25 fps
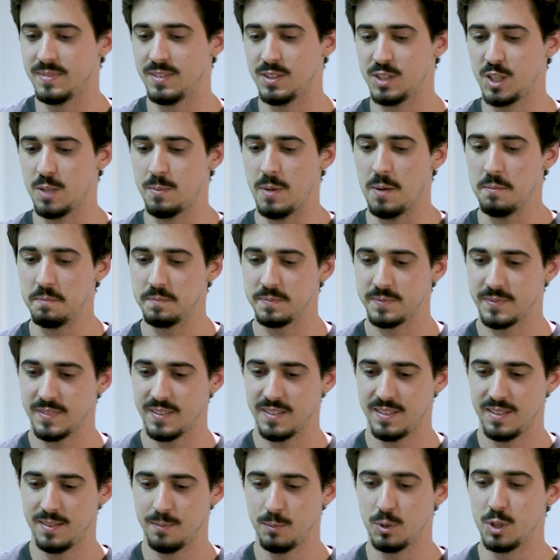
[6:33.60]
Je sais pas.
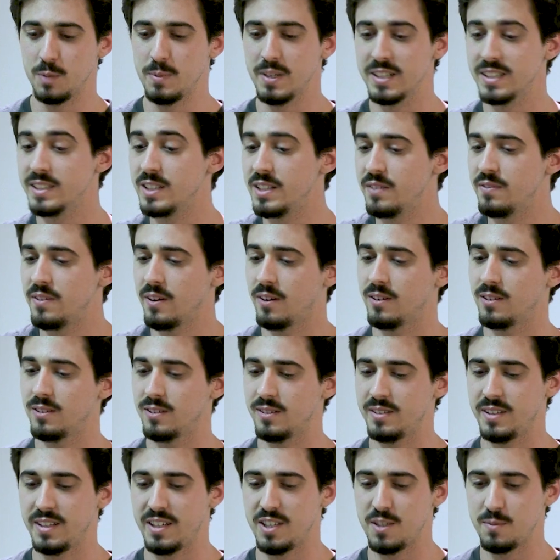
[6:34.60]
Bon, j'imagine
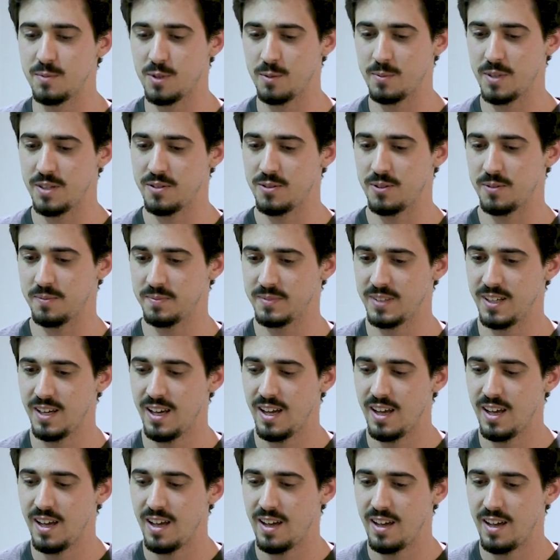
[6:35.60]
différents déguisements, bien sûr.
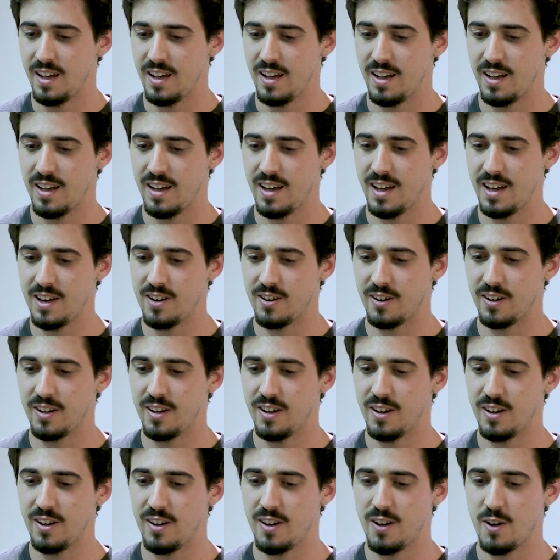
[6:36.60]
Alors,
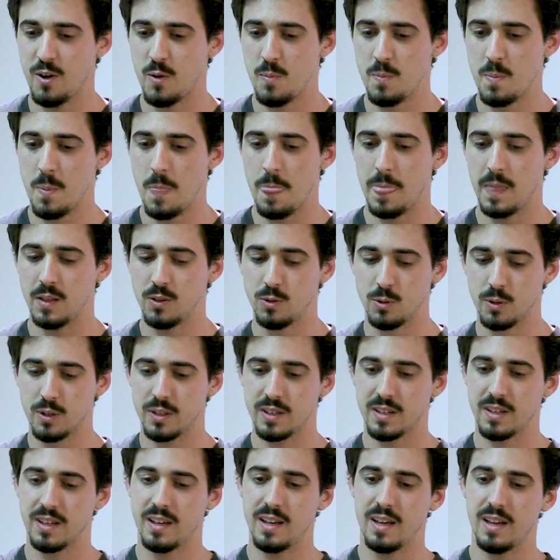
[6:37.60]
euh,
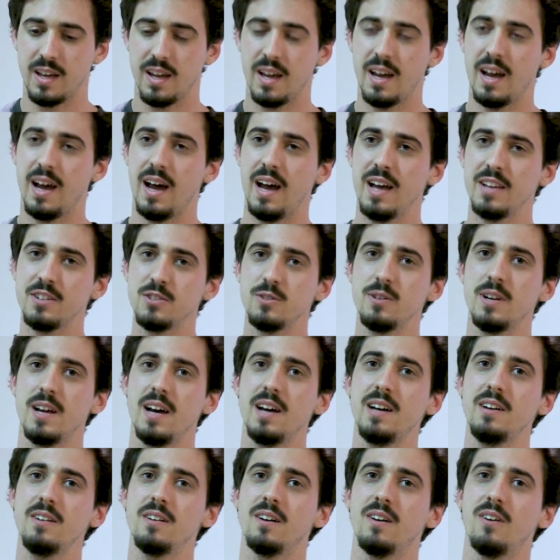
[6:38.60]
donc, à
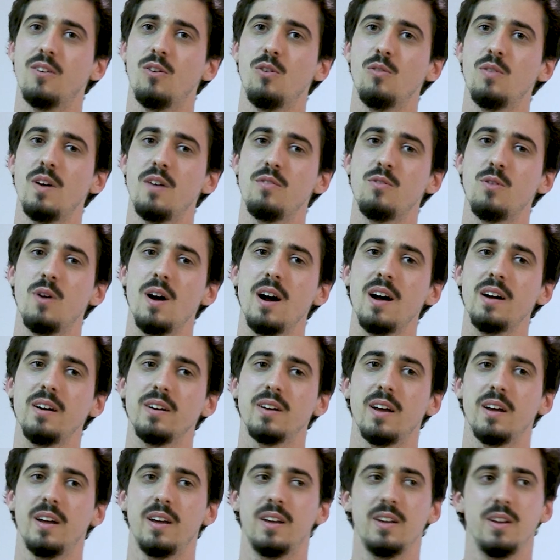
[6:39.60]
cela, on va
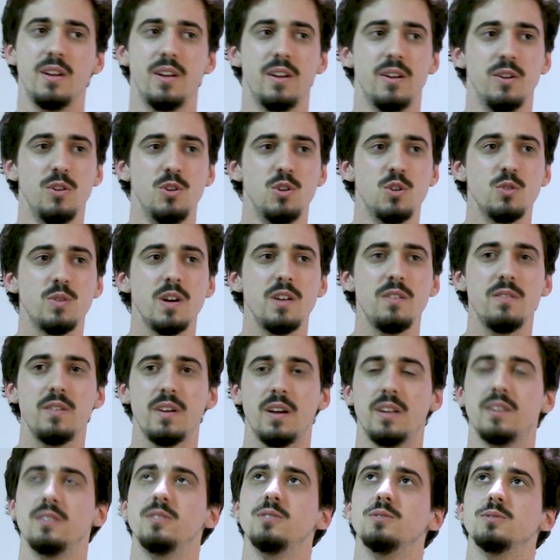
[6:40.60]
voir une nouvelle,
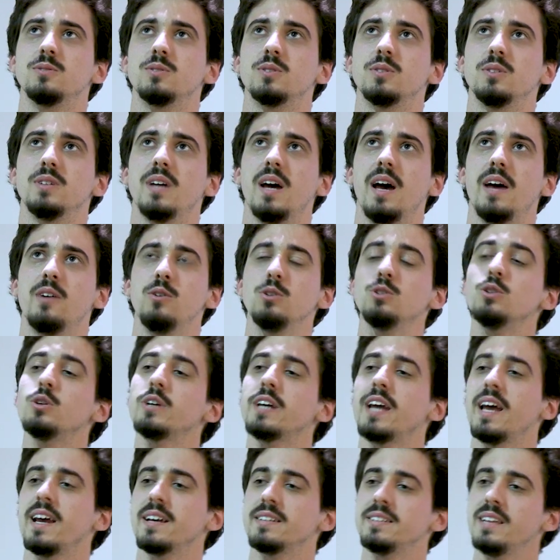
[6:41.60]
un, autre
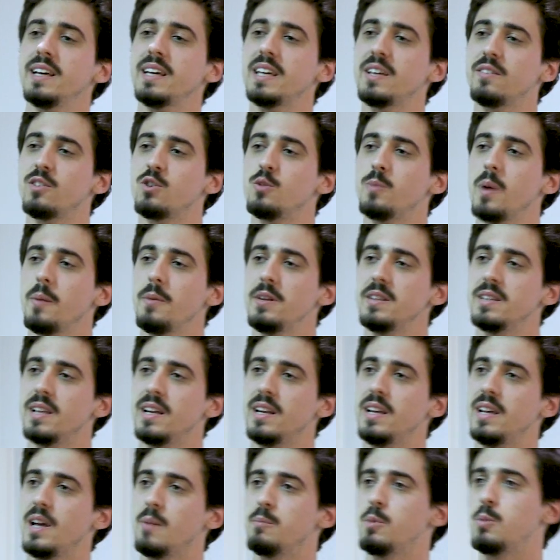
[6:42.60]
caractère qui va nous permettre
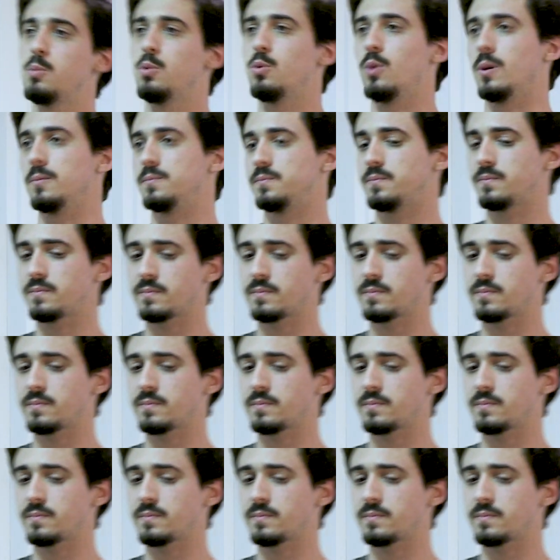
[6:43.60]
d'aller un peu plus loin.